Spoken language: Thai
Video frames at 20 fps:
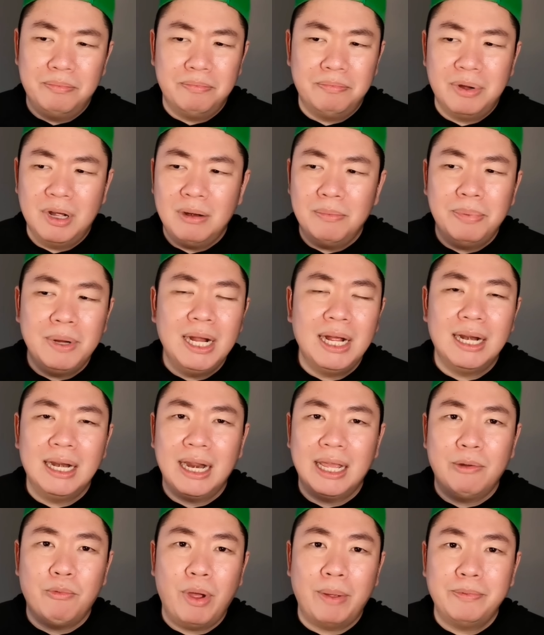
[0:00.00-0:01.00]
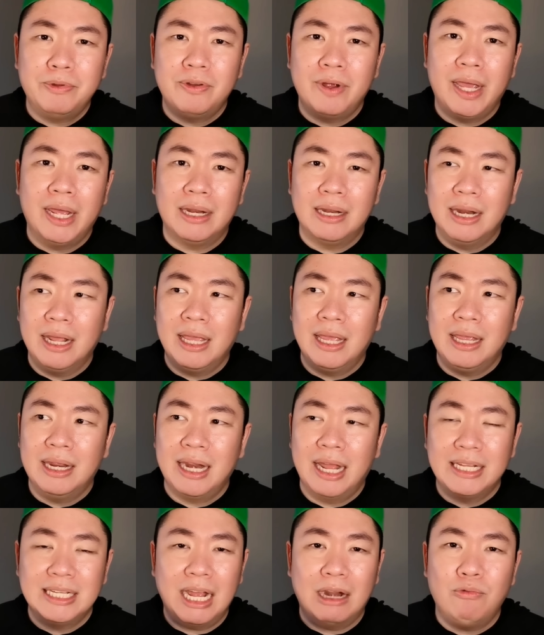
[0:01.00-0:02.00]
เพื่อนๆในเว็บเทรดใน
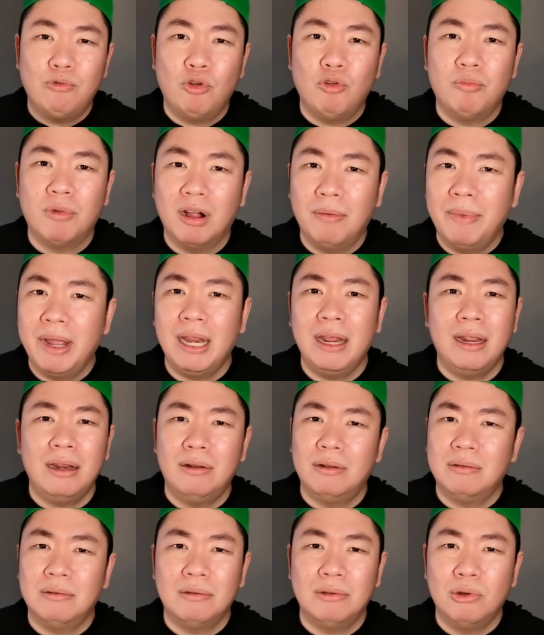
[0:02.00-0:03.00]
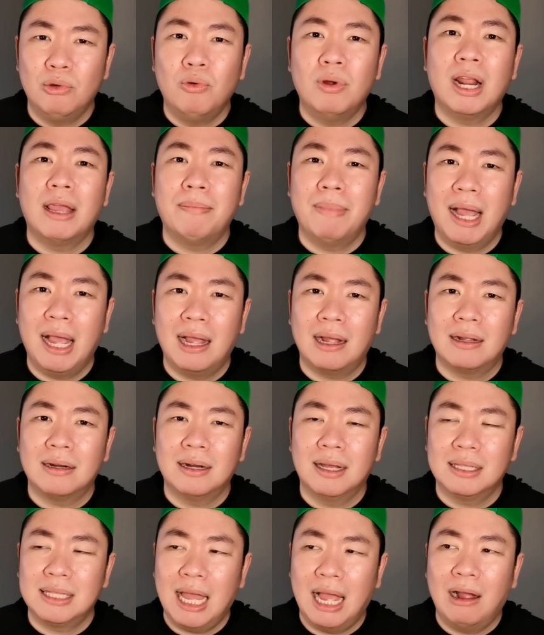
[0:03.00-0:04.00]
ในชัตรูมก็ไม่ได้รู้อะไรมาก
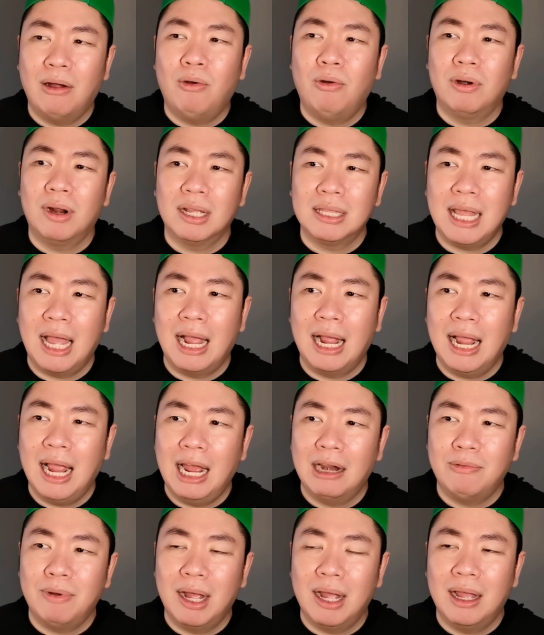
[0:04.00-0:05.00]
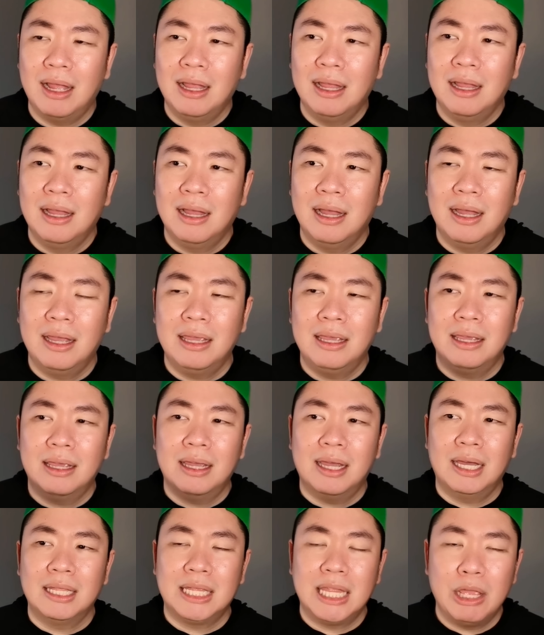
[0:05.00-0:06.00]
นะต่างคนก็ต่างคาดว่าเอ้ย
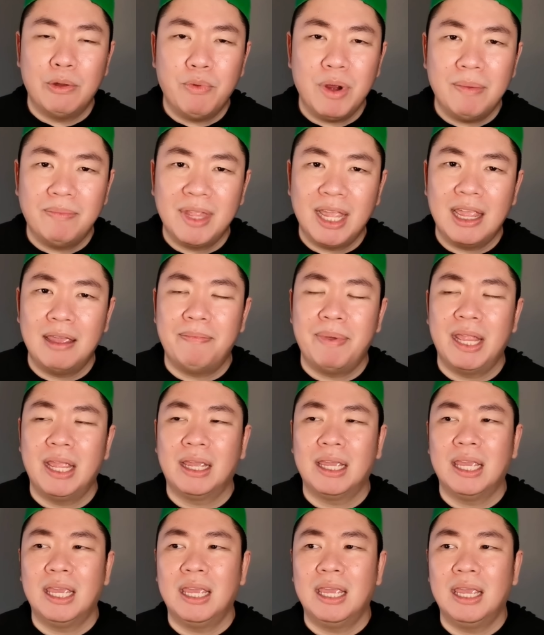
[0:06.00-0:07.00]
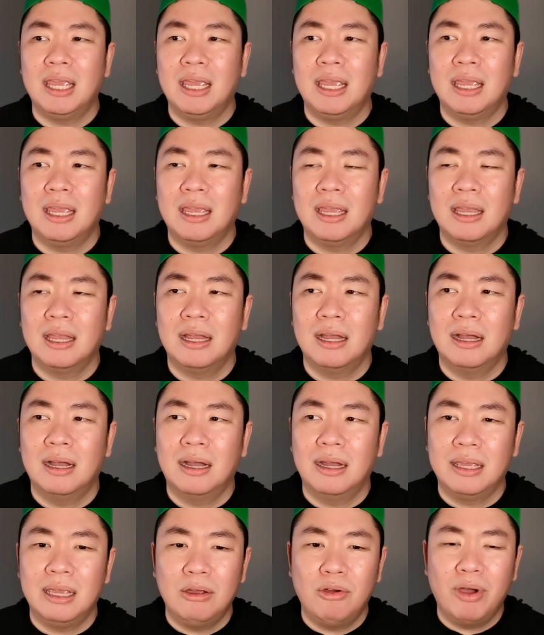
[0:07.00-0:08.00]
อีเธเรียมน่าจะเป็นอย่างนี้เอ่
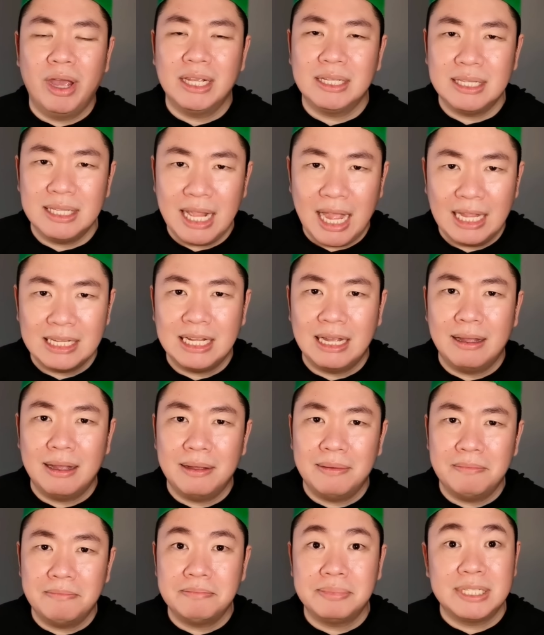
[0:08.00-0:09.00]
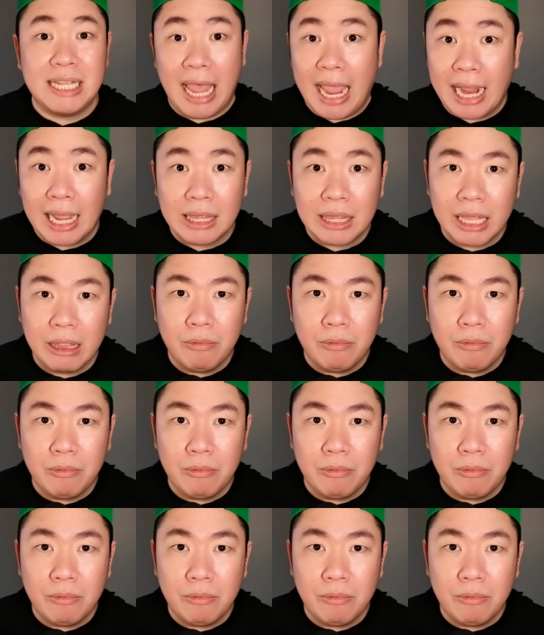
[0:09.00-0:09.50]
อ อี โอ เอส น่าจะแซงอีเธ